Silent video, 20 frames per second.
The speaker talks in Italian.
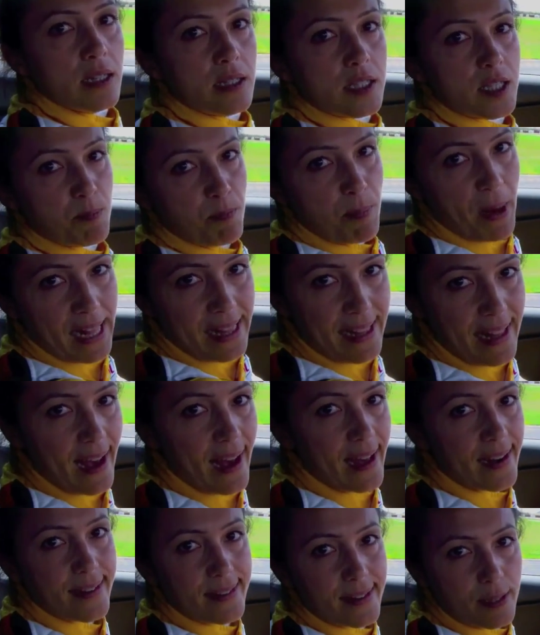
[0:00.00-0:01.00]

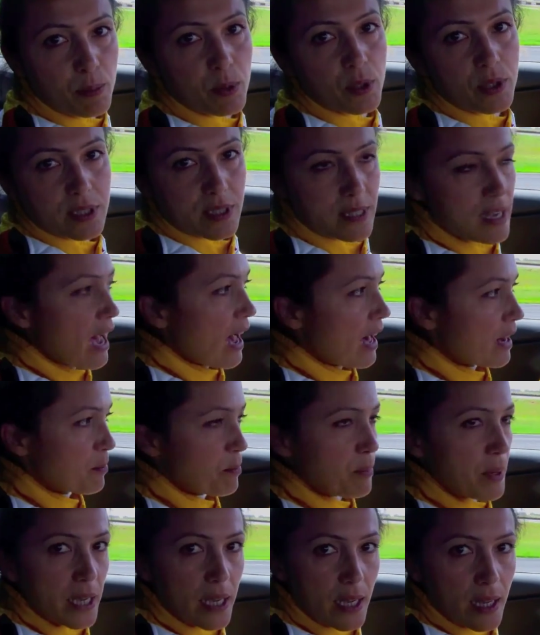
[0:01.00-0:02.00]
sbagliare tipo di
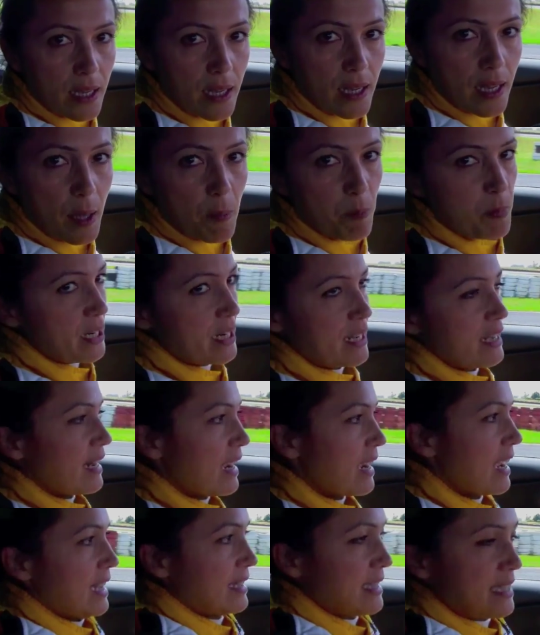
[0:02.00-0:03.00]
scarpe perché
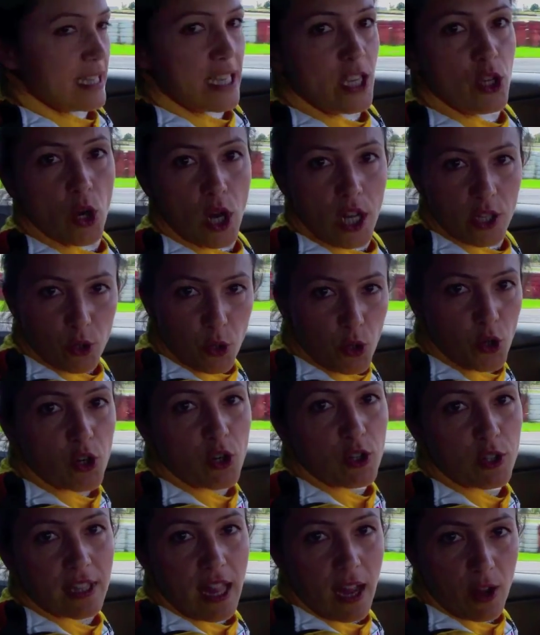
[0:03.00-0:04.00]
ragazze io adoro il